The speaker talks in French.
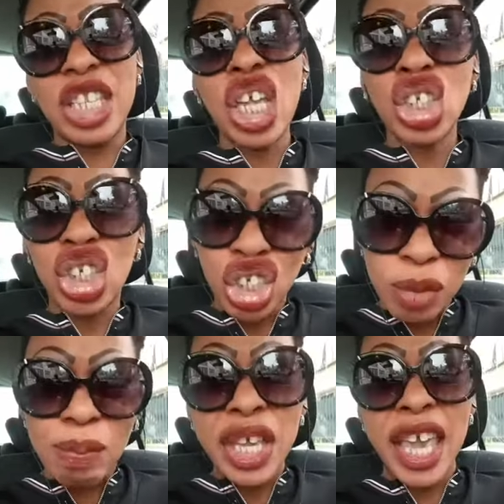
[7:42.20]
d'un
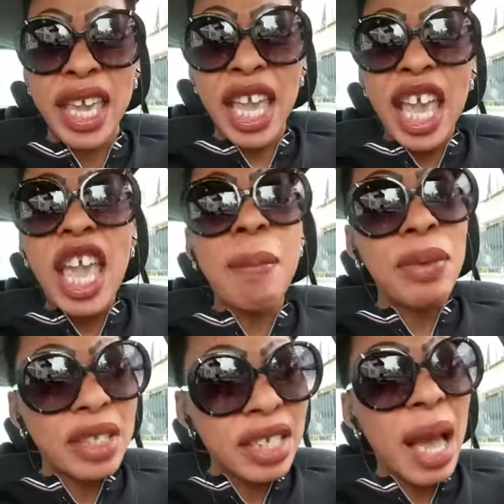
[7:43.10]
gibier et
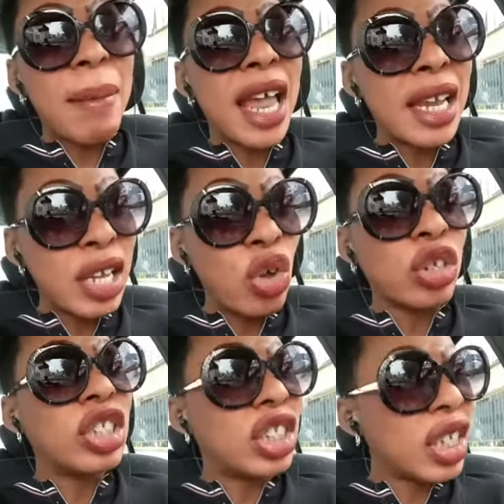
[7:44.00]
puis dire à ma
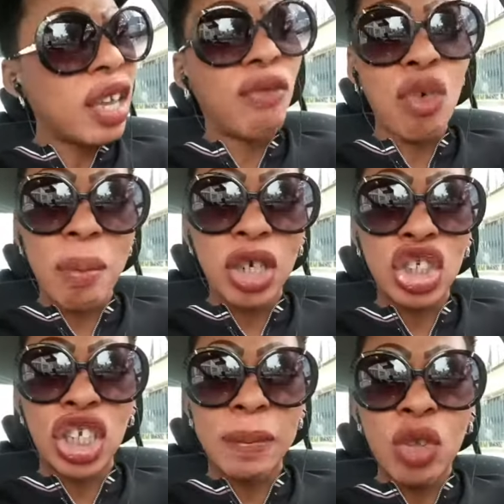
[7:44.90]
lionne, tiens, il faut
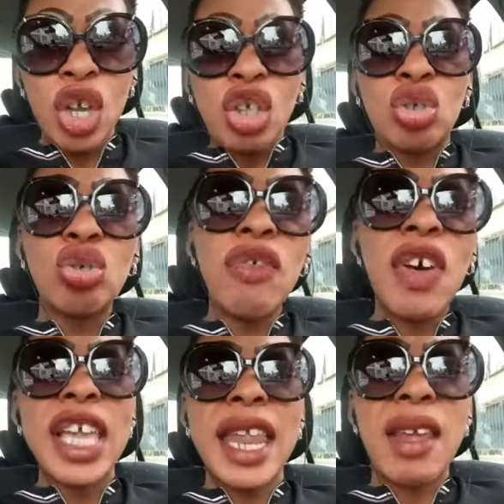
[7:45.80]
manger.
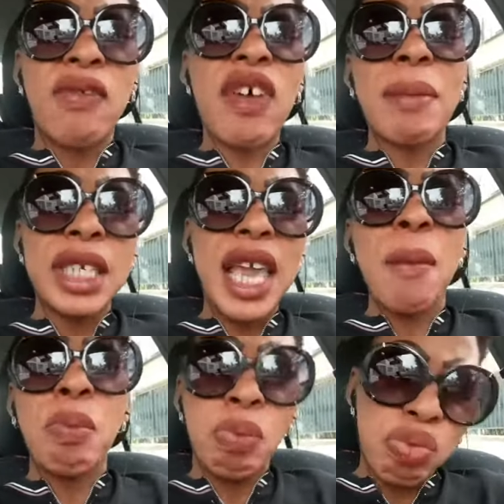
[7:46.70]
Souvent, il y a des femmes qui
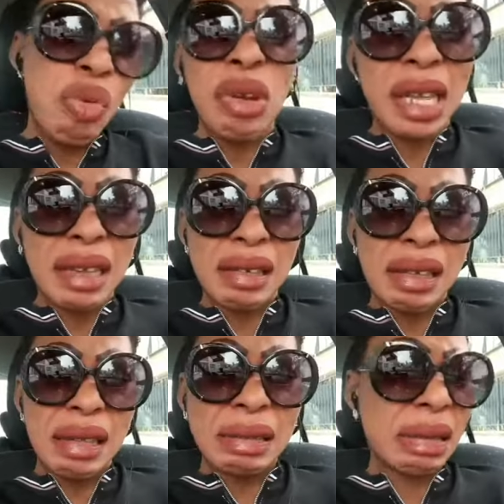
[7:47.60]
aiment pleurer
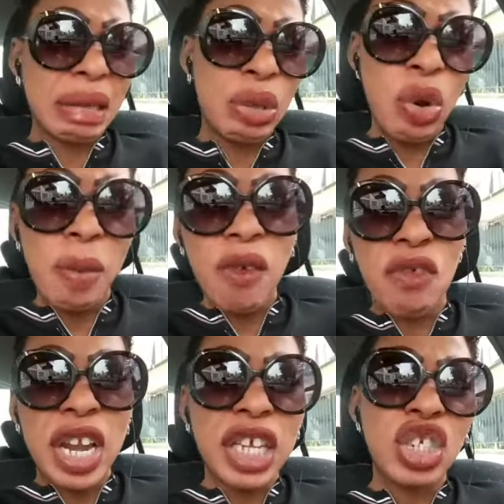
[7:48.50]
tranquillement,
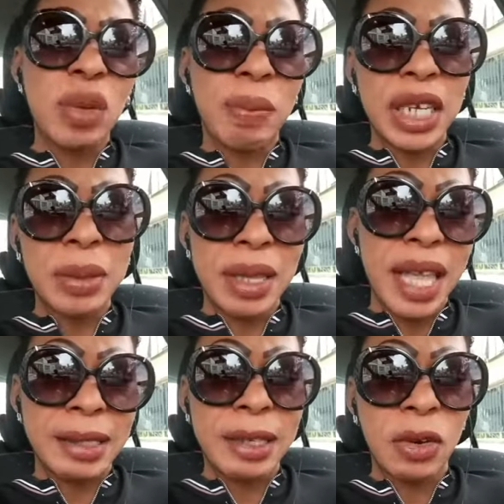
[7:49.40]
vous voulez que je prêche,
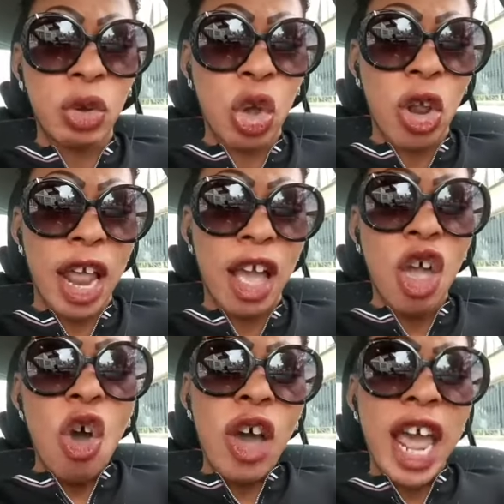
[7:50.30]
mais assez de cœur là.
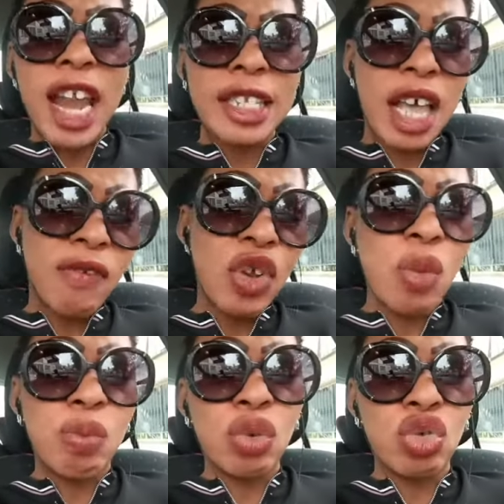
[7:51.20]
On a laissé à faire
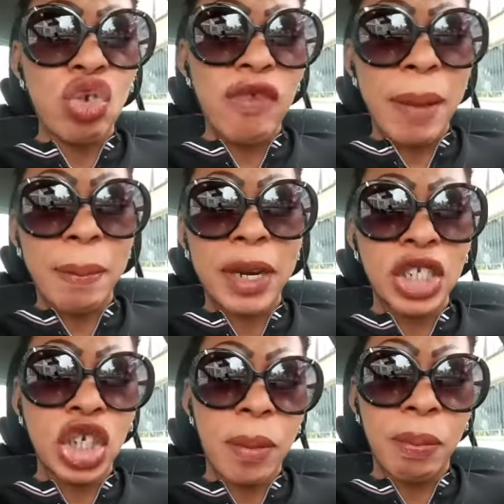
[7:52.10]
de produits, on va
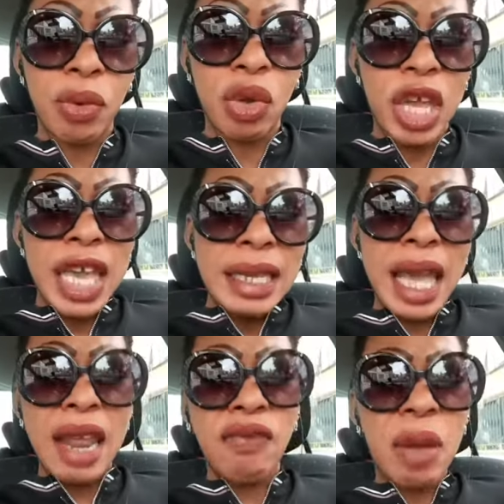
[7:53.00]
prêcher un peu. Il
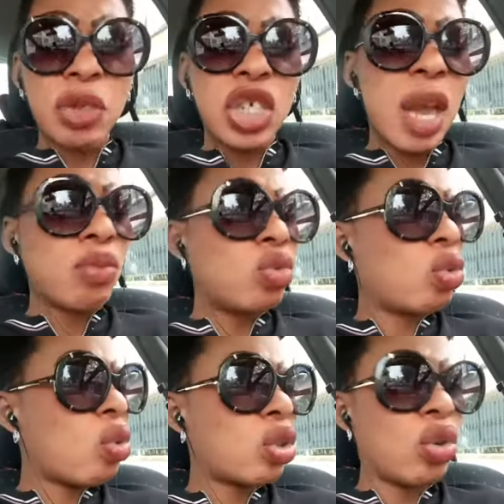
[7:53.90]
y a des femmes qui aiment
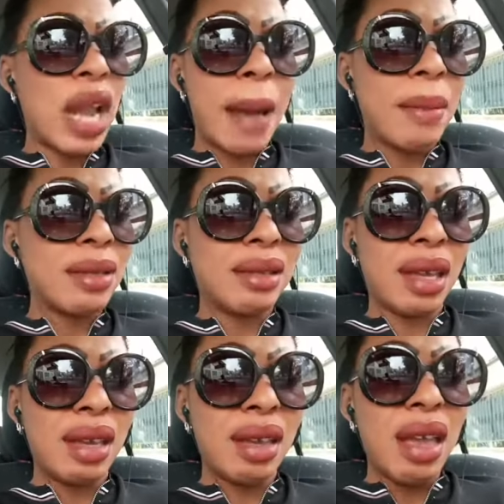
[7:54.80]
trop se
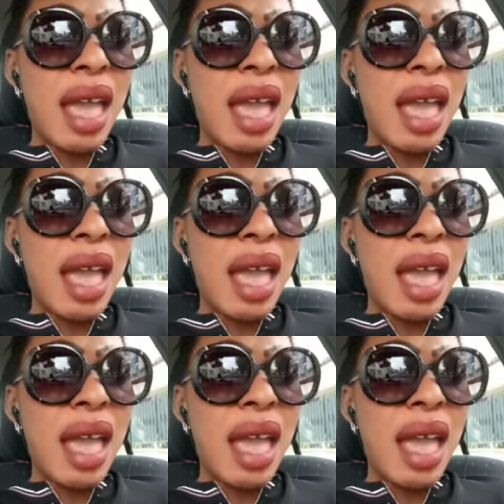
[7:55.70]
lamenter.